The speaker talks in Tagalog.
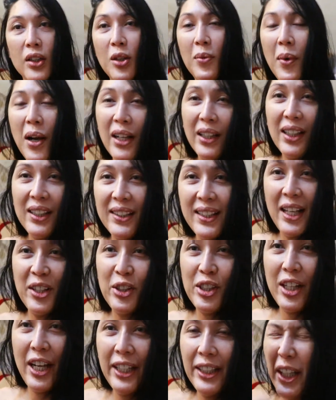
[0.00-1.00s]
So mga
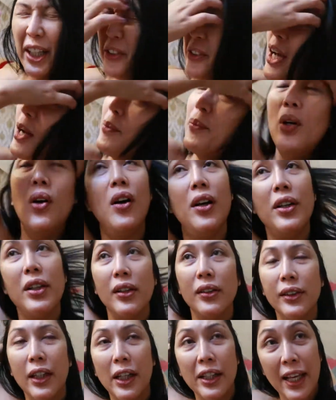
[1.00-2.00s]
ka-sunshine, ngayon nga po
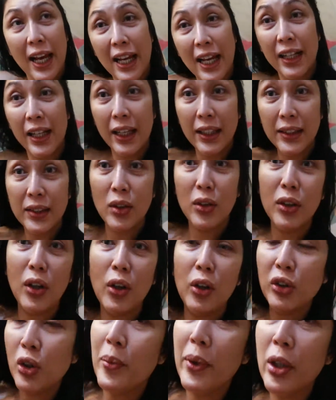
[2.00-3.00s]
yung nangyari. So
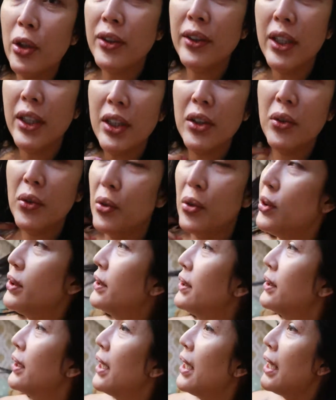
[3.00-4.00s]
to be continue po
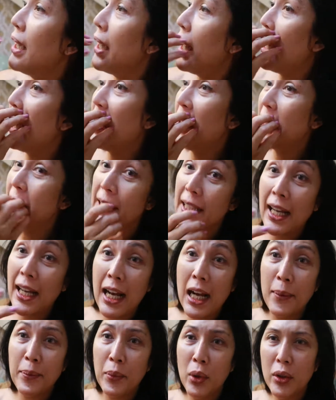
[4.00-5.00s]
uh, kasi
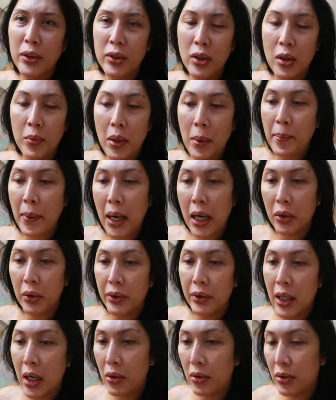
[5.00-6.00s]
kahapon sobrang
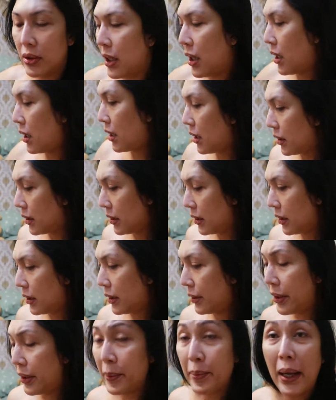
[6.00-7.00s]
pagod na ako nag
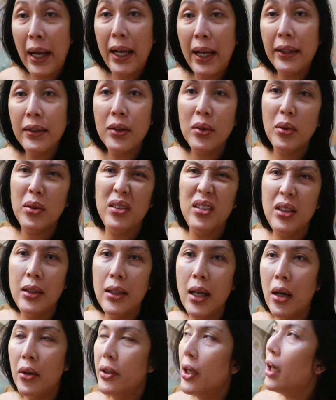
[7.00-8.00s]
rebind Uh, so hindi
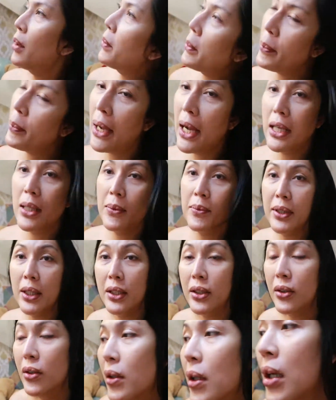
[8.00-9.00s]
na ako nakapagpaalam sa
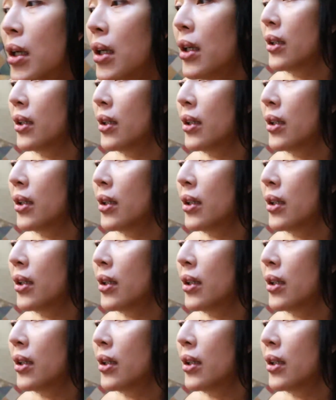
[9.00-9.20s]
inyo.